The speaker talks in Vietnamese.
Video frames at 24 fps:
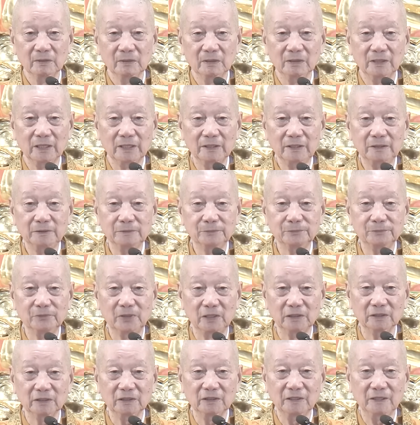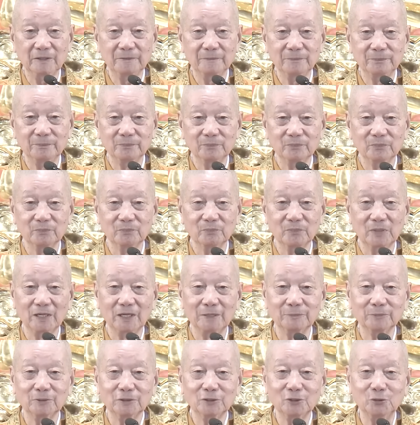Lấy Phật mà
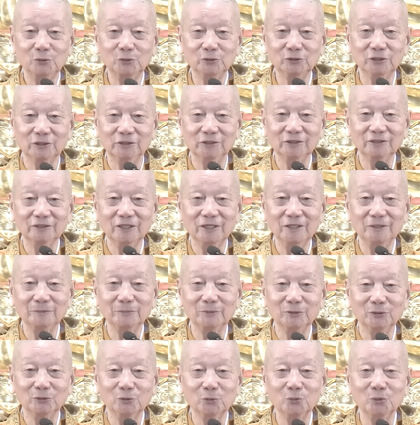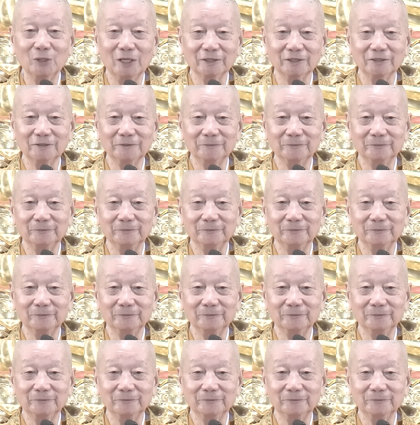làm cái đối tượng để mình tu hành.